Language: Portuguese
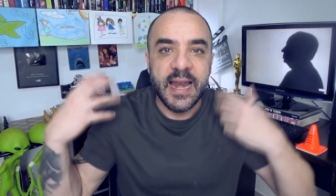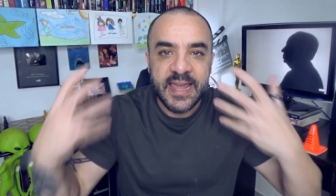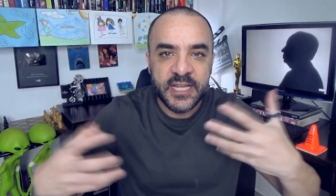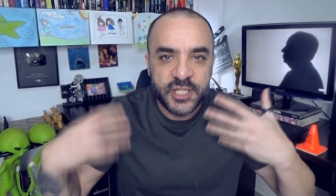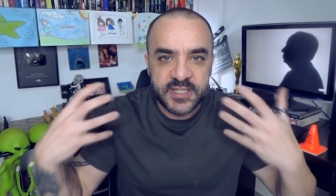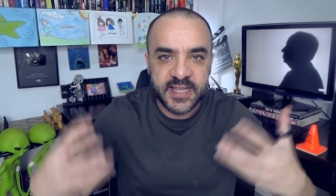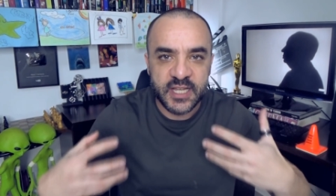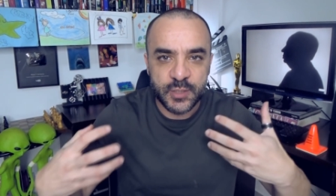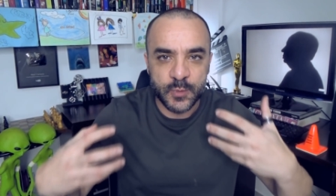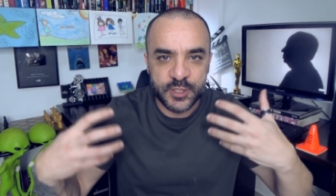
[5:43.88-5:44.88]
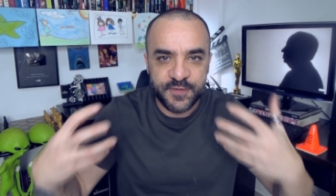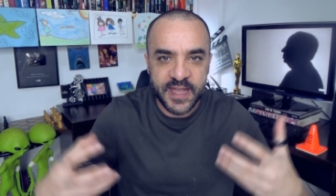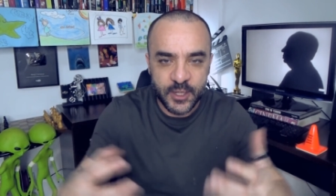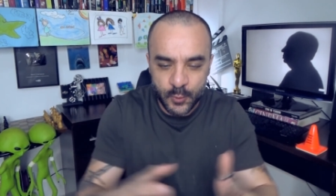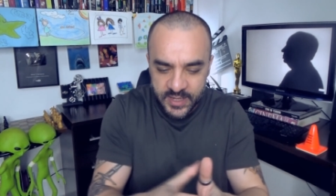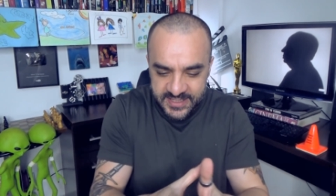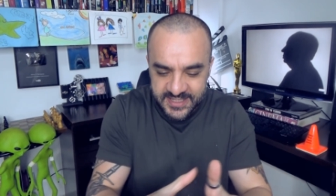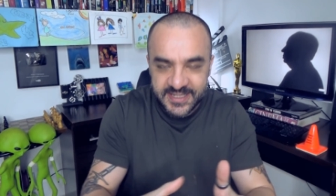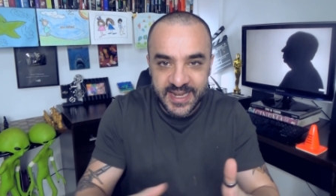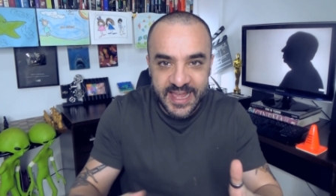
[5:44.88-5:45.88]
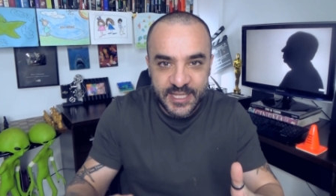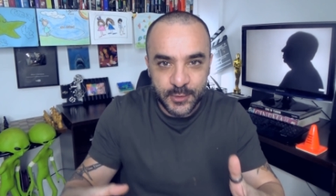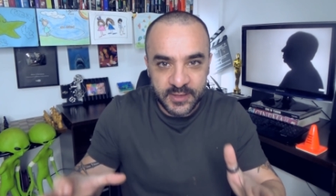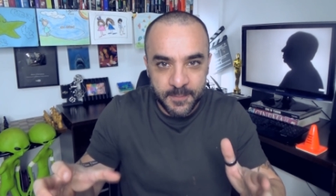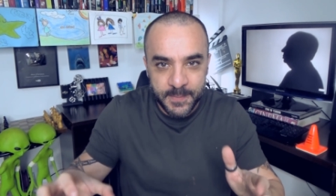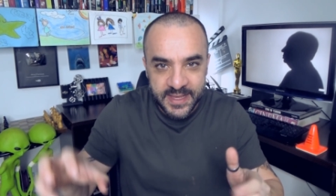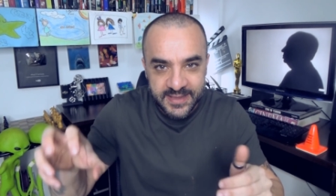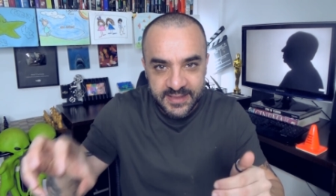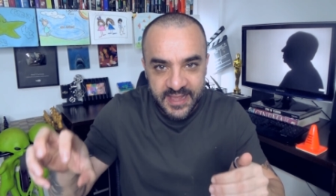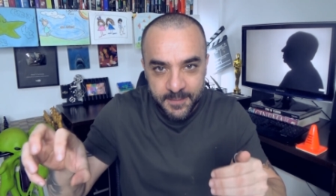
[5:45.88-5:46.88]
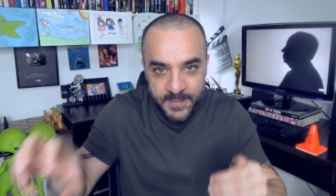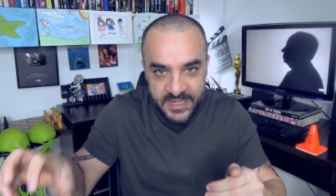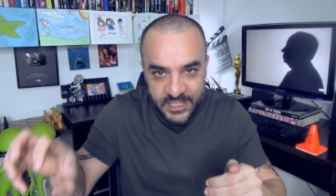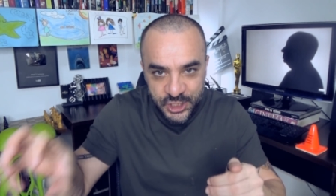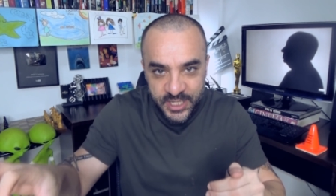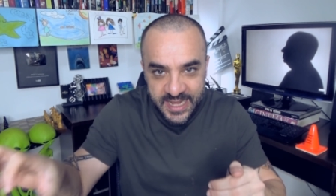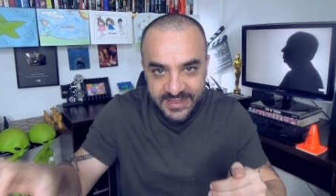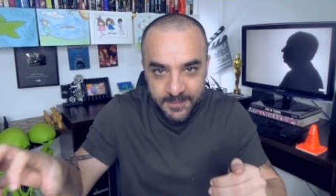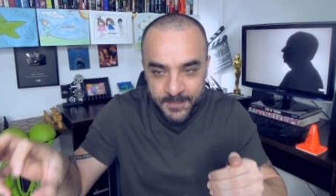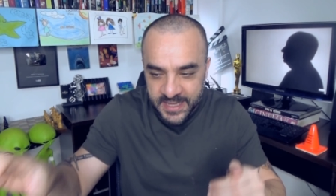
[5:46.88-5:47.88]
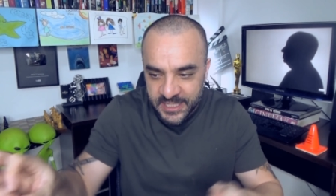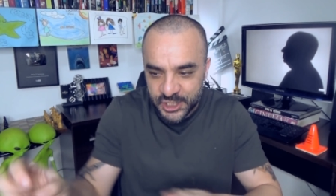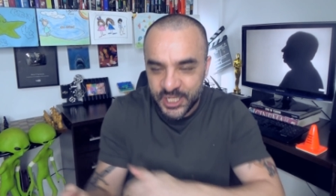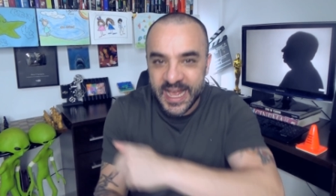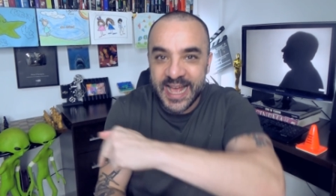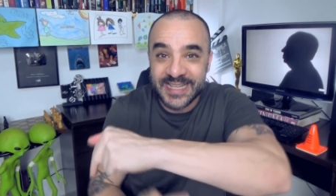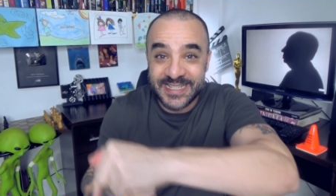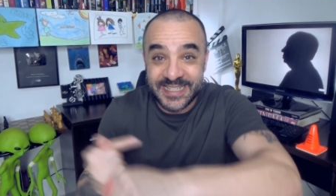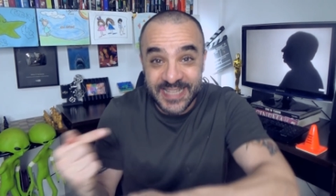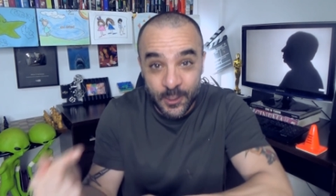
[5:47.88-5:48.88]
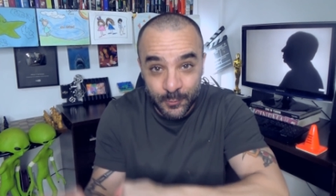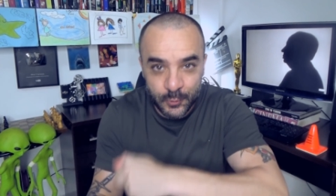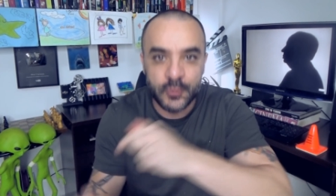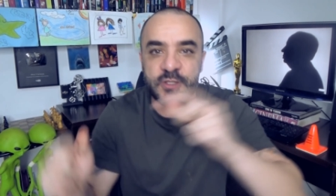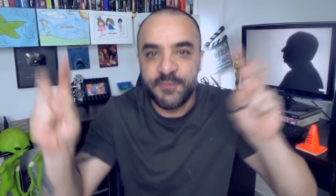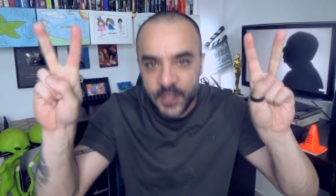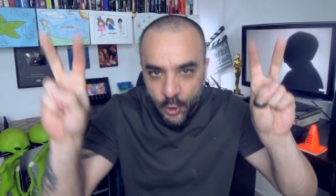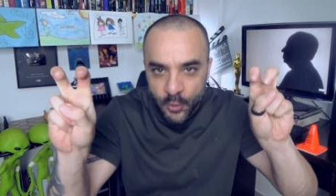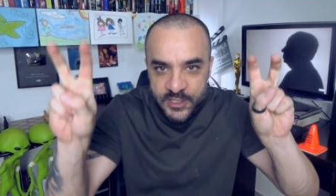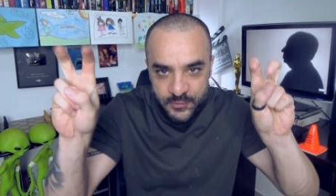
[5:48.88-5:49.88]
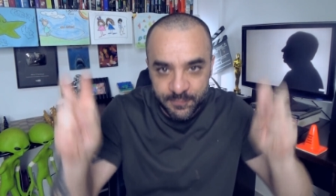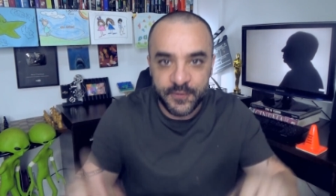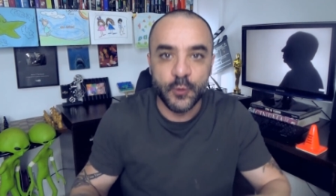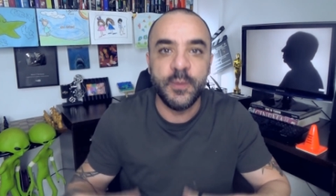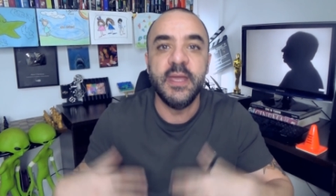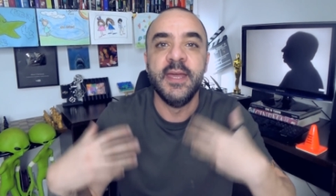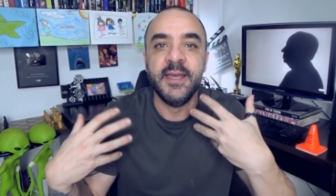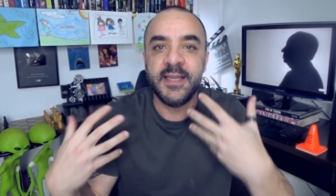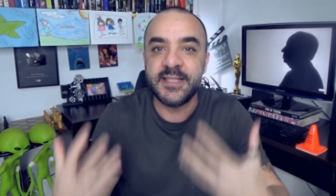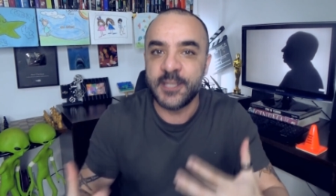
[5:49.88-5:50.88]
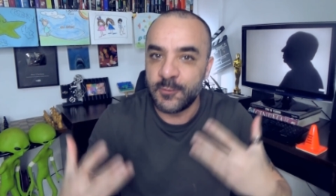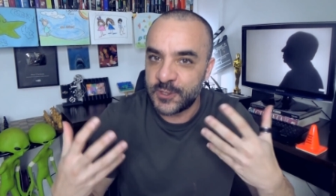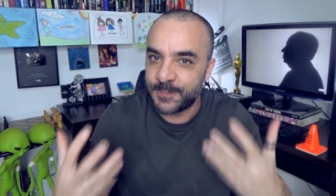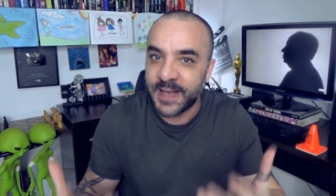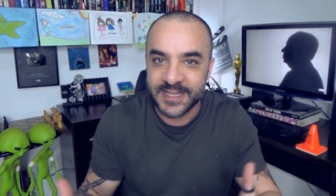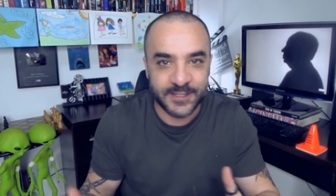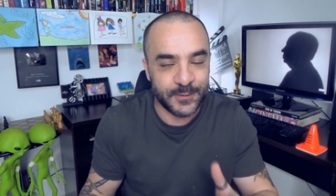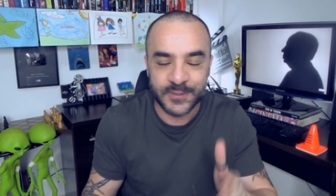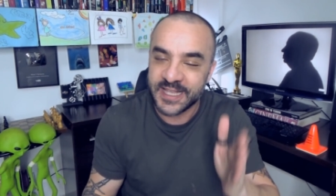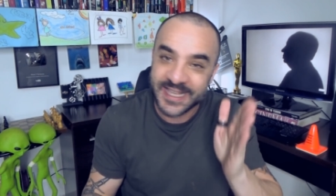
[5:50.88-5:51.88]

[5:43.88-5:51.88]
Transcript: Além de ser atmosférico, esse silêncio também determina diretamente a ação dos vilões do filme, que são os pássaros.